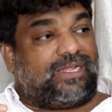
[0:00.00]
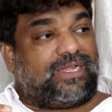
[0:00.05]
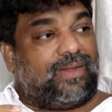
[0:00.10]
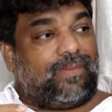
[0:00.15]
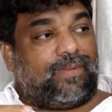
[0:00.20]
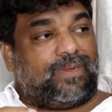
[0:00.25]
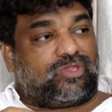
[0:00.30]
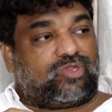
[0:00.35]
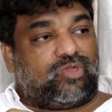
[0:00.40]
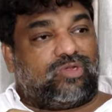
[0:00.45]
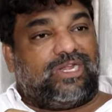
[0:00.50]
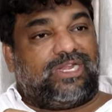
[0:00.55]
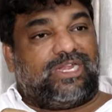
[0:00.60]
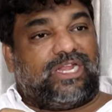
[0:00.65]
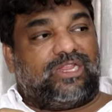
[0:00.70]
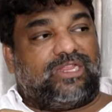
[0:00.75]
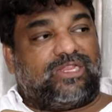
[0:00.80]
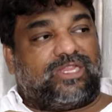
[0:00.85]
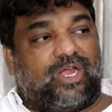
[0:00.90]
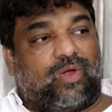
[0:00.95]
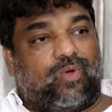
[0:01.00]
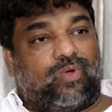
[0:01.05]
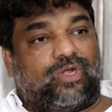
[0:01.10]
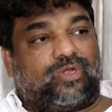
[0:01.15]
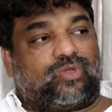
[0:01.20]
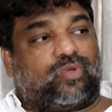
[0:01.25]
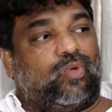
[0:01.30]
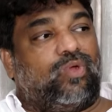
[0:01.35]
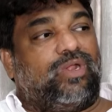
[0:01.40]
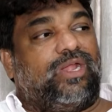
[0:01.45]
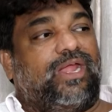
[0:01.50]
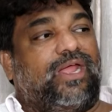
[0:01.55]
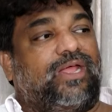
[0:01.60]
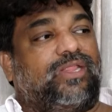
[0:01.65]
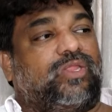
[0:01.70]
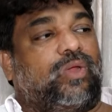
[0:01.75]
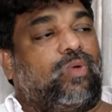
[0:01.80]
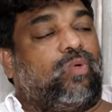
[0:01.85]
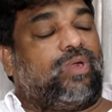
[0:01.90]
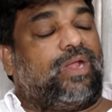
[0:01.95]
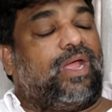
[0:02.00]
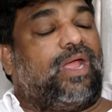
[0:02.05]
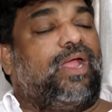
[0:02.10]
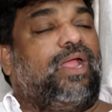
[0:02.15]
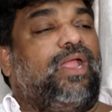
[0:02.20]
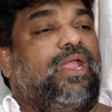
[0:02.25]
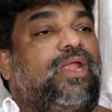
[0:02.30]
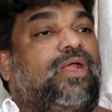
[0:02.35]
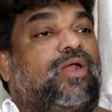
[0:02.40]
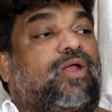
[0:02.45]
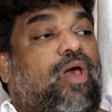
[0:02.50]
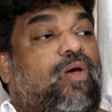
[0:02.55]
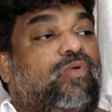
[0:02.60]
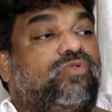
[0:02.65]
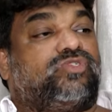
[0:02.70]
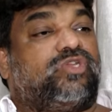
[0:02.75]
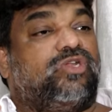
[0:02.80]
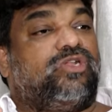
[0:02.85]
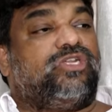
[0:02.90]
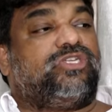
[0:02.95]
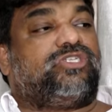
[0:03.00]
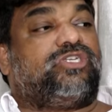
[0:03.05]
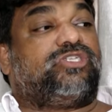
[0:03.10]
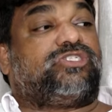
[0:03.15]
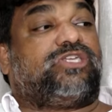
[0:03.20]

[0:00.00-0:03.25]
అంటే మొత్తం నేనంతా కూడా ట్రోలింగ్ అంతా కూడా కౌన్సిల్ నుంచి